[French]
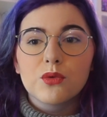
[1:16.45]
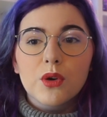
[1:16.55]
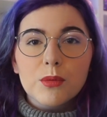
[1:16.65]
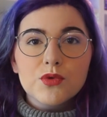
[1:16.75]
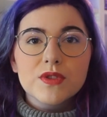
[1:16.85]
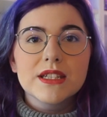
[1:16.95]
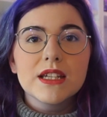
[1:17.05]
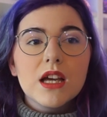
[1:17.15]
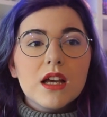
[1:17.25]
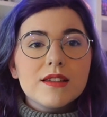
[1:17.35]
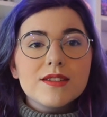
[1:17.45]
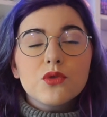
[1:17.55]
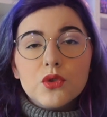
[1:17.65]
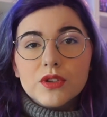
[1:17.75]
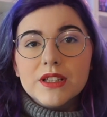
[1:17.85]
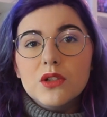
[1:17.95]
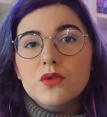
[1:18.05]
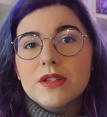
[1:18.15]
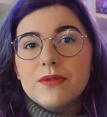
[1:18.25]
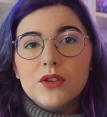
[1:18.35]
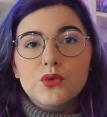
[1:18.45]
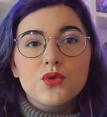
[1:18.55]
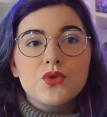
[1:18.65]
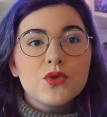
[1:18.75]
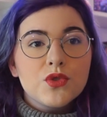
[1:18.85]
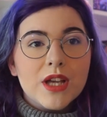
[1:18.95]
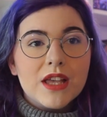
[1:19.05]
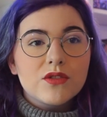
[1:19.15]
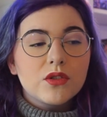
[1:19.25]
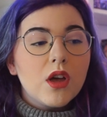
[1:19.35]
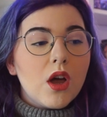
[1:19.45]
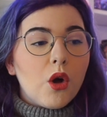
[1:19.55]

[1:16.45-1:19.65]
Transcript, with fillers: Donc comme je vous dis, si on connaît l'univers de Joseph Kaisen,